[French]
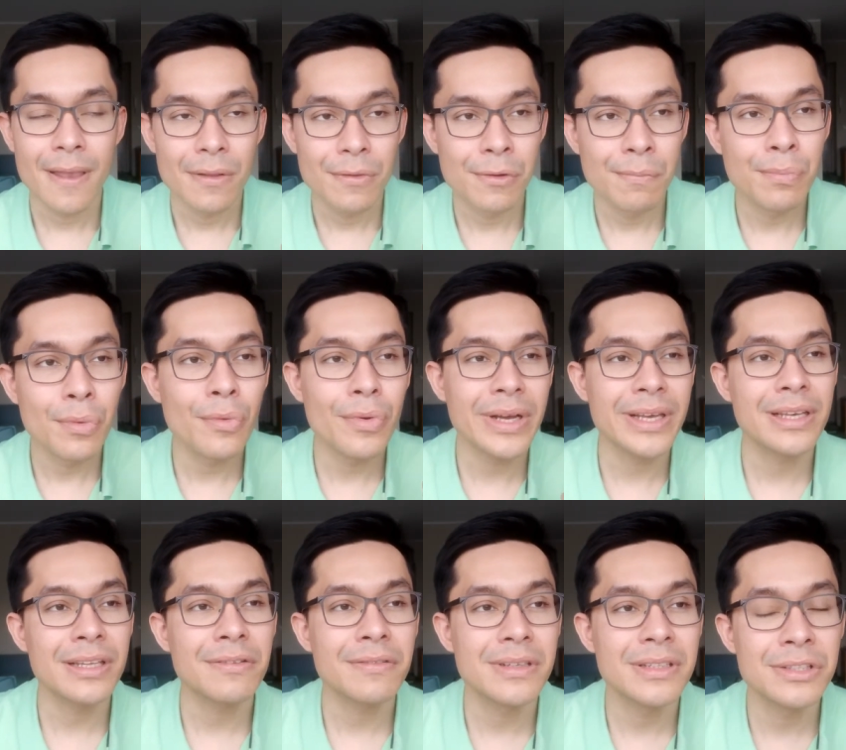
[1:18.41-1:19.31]
Donc pourquoi
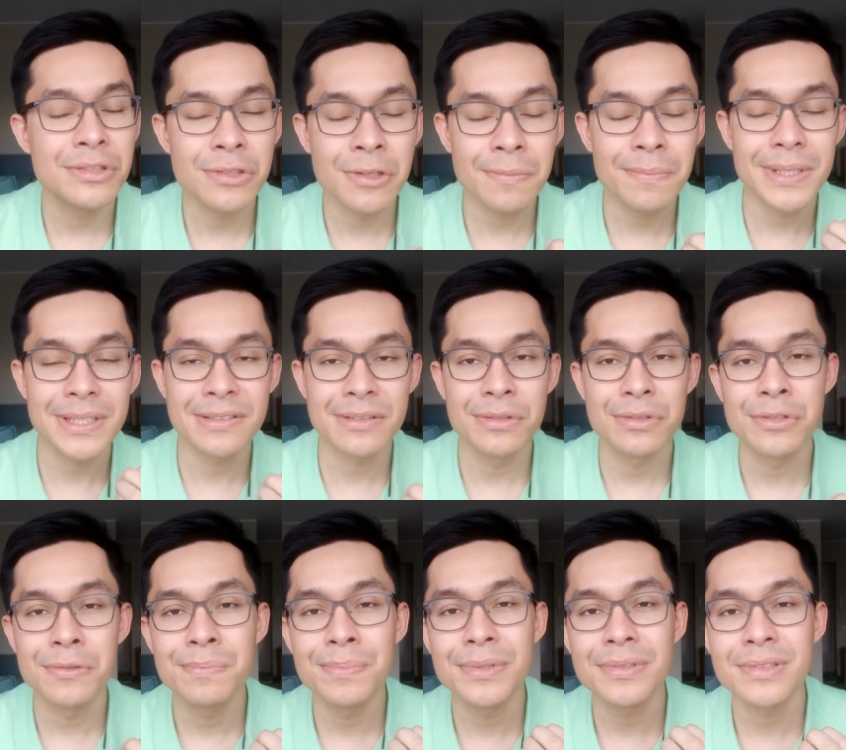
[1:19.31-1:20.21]
90 jours Parce que
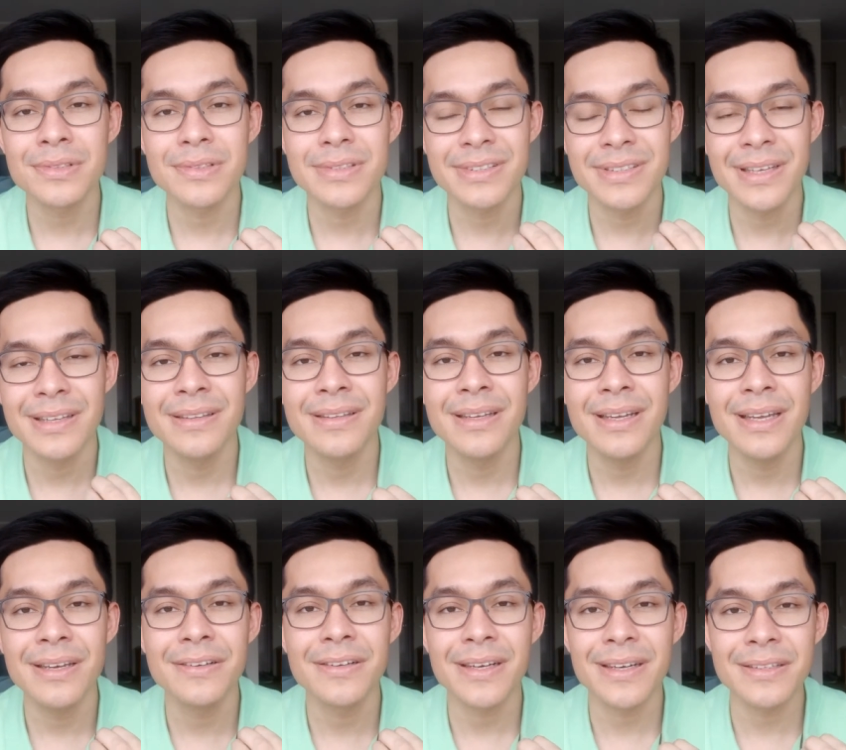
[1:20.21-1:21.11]
je pense que c'est un
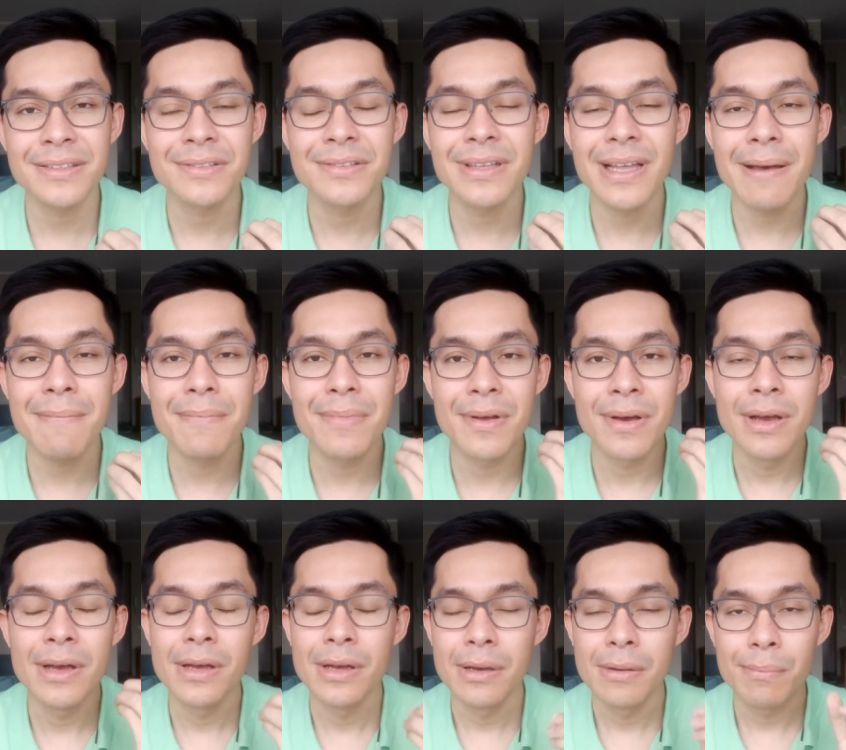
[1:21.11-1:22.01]
délai raisonnable
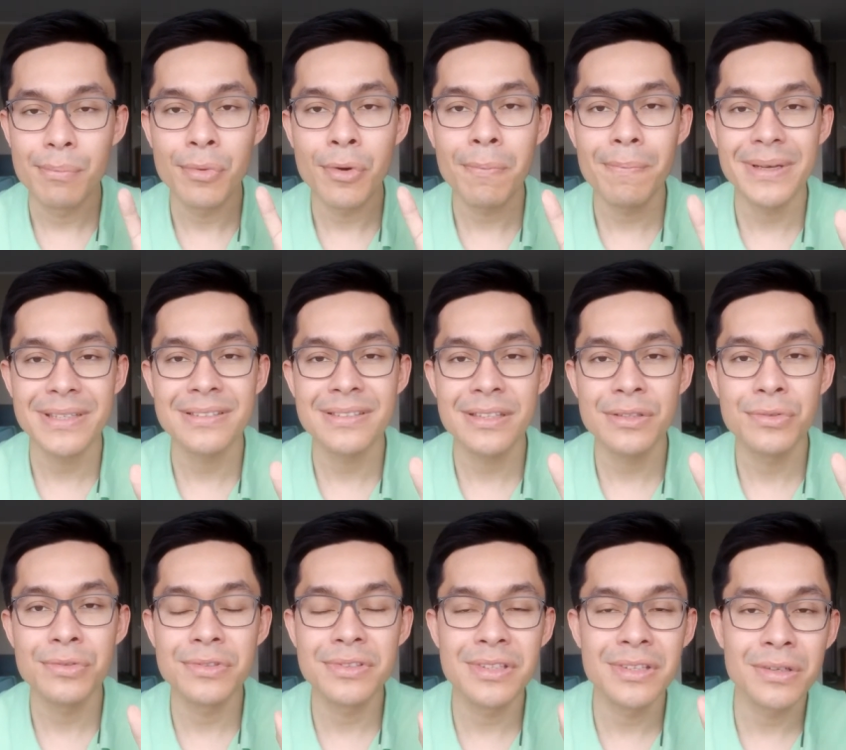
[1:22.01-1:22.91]
pour passer
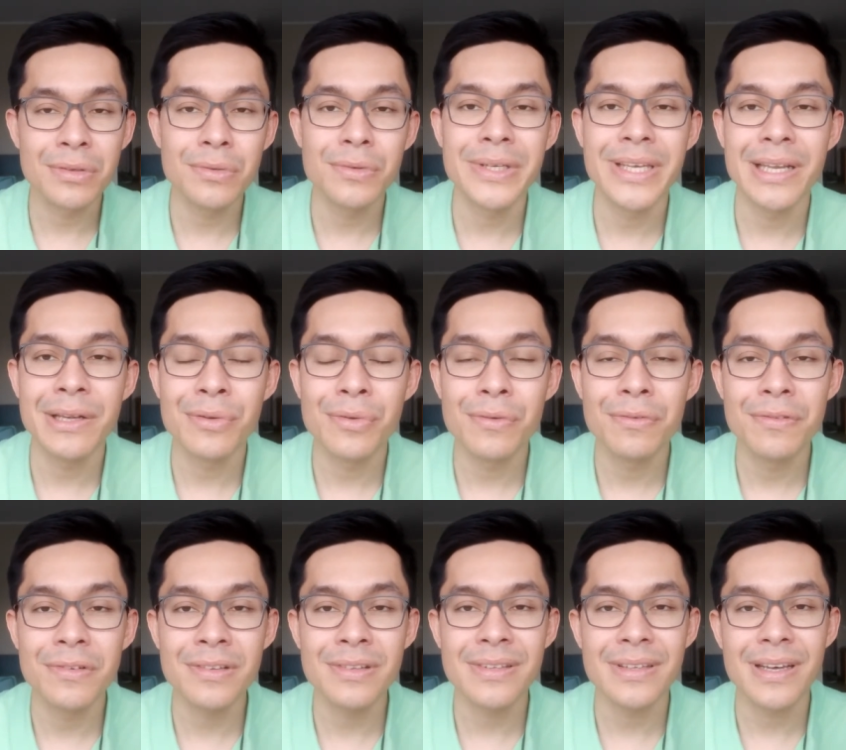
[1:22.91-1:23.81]
de zéro ou quelques
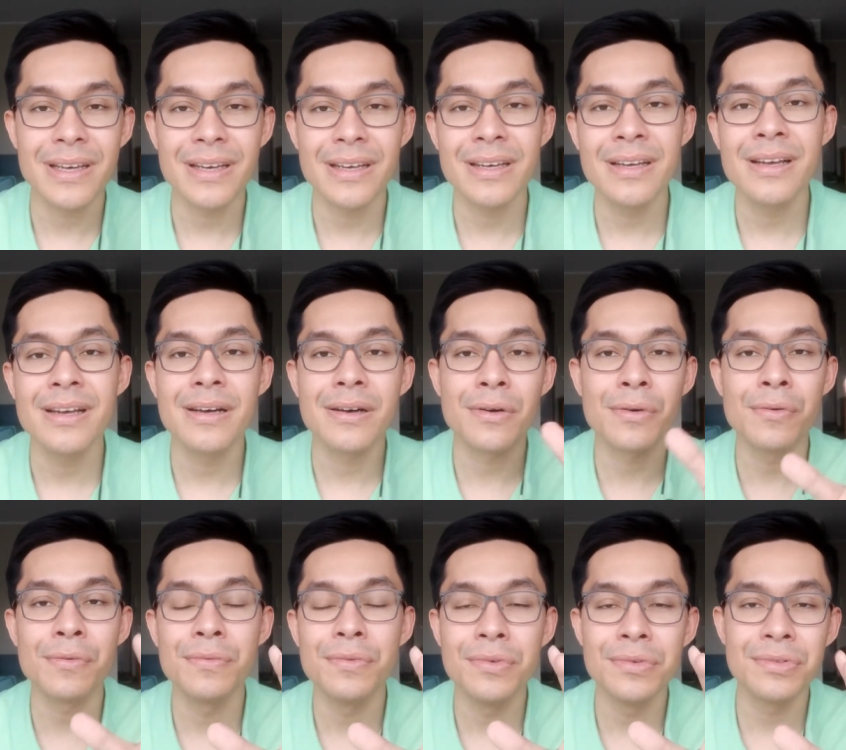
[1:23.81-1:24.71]
ventes à un
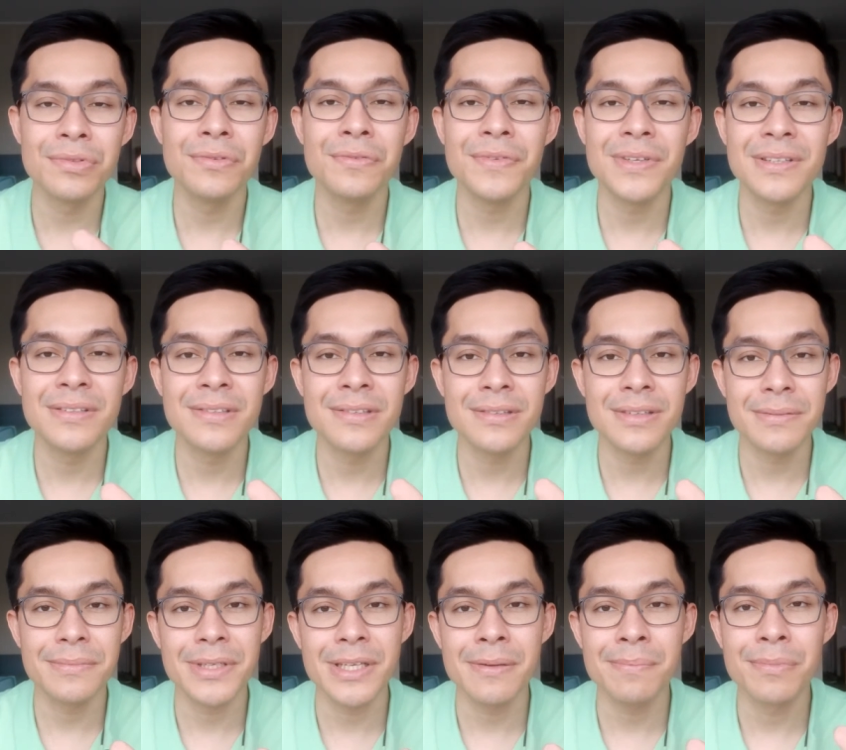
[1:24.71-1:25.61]
revenu suffisant eh
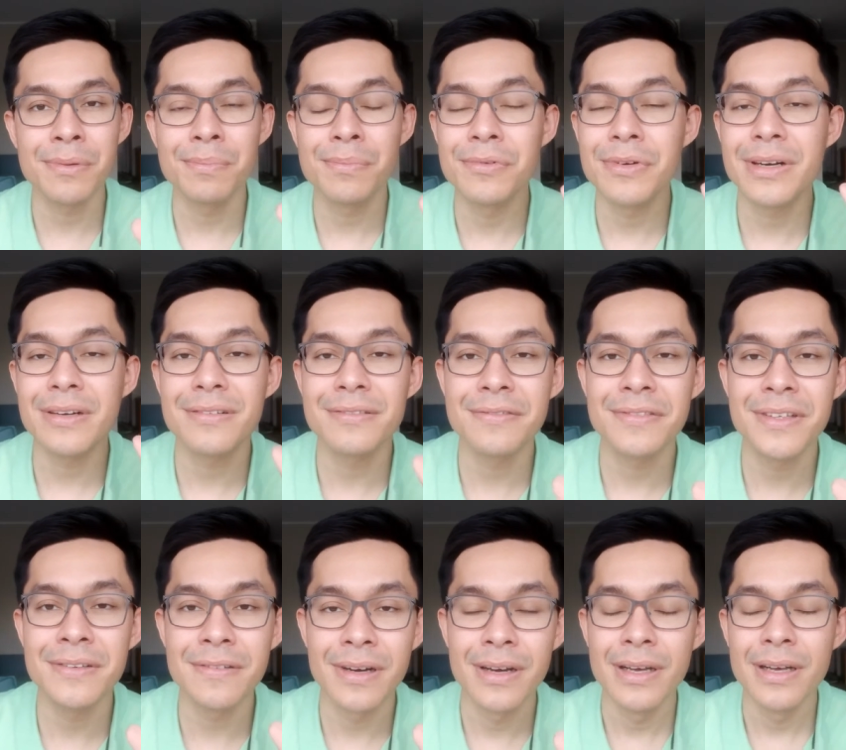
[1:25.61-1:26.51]
bien, pour pouvoir en
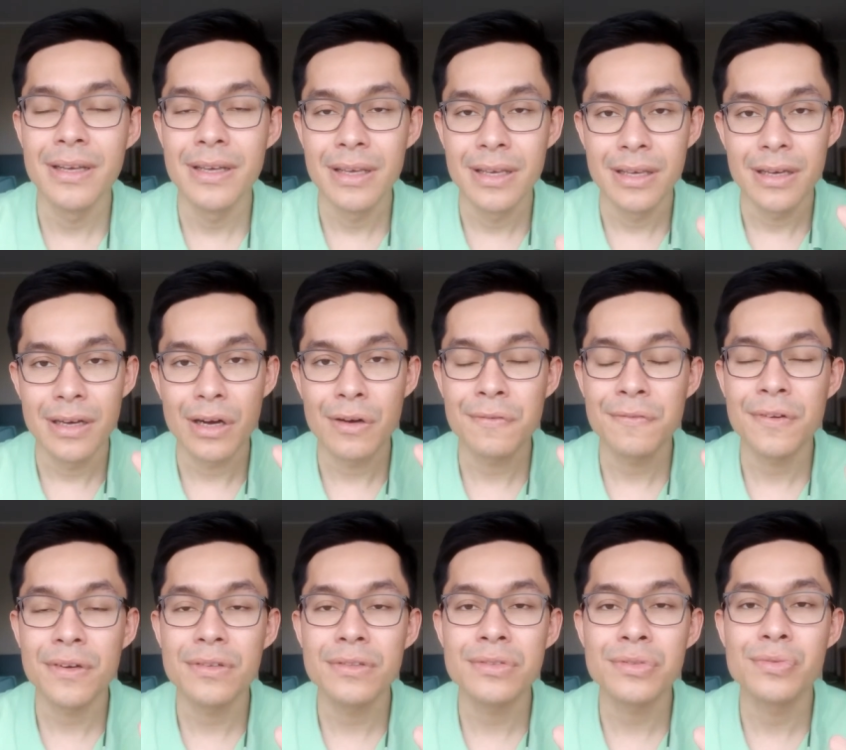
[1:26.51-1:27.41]
vivre en
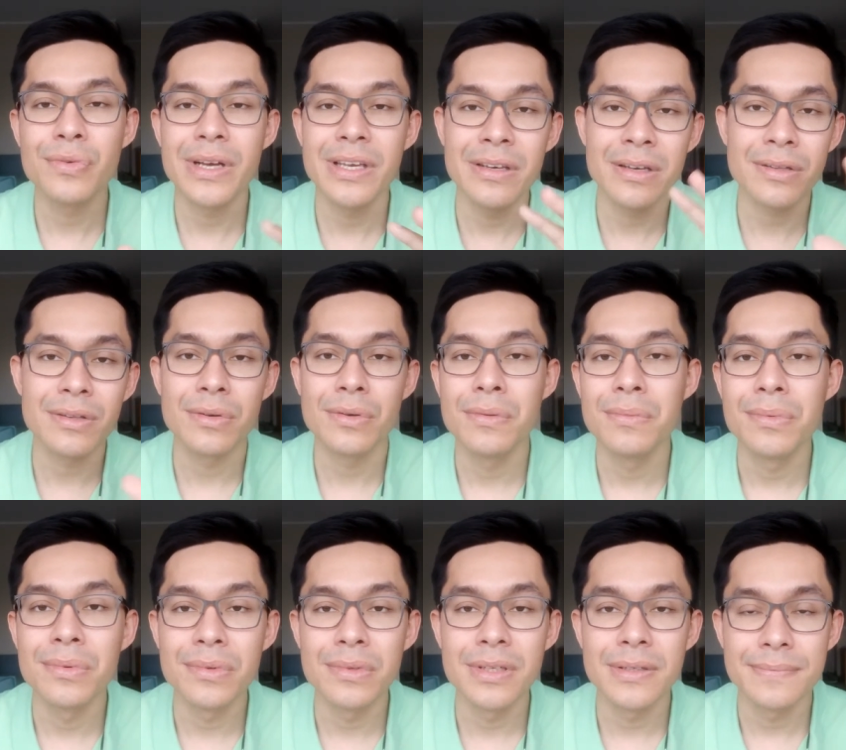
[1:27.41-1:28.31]
France ou ailleurs dans le
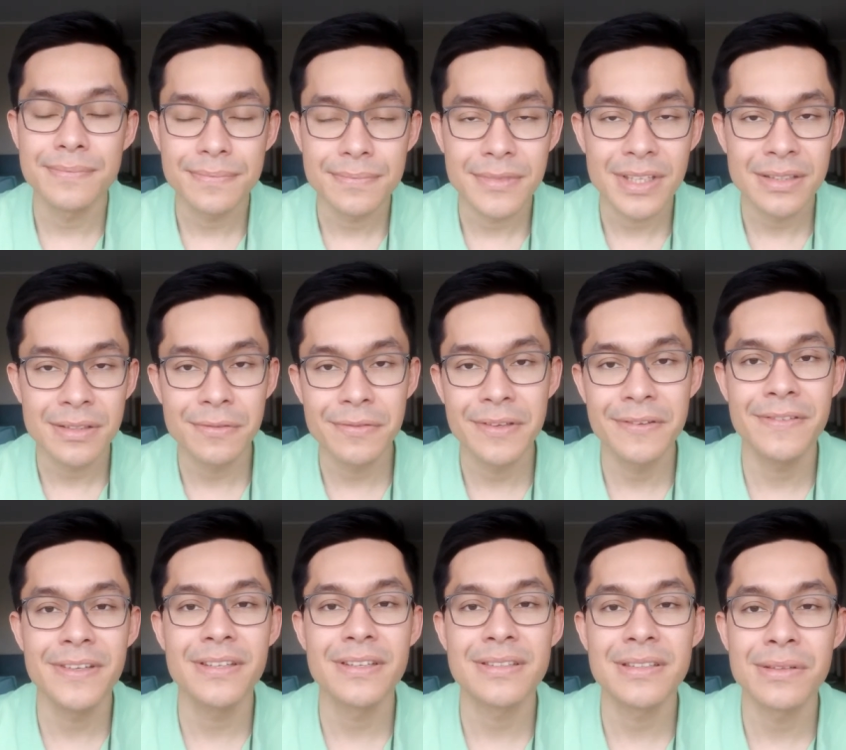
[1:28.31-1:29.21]
monde si vous
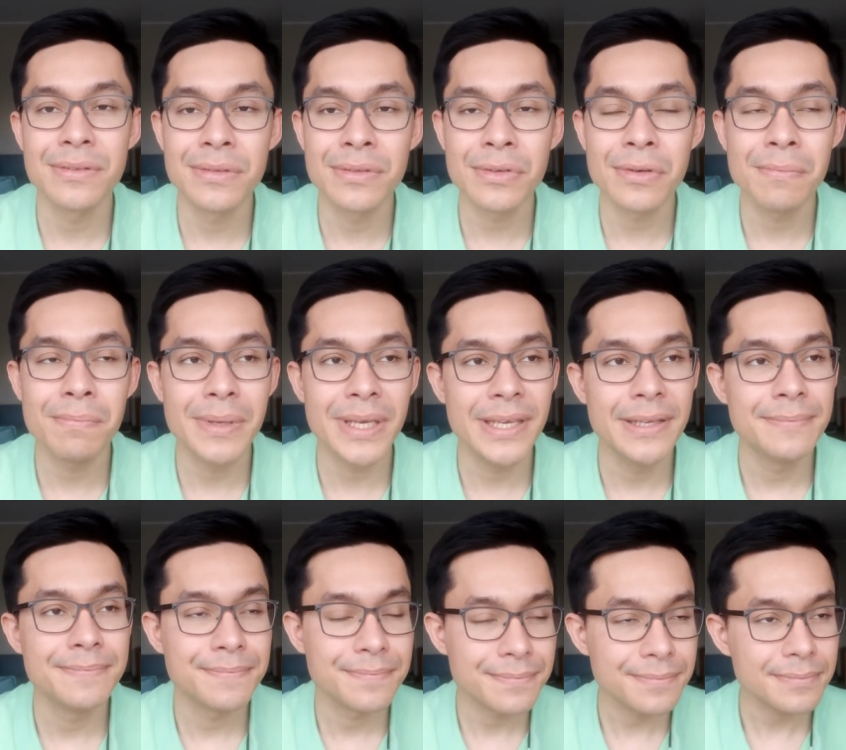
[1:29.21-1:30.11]
vivez dans un autre pays.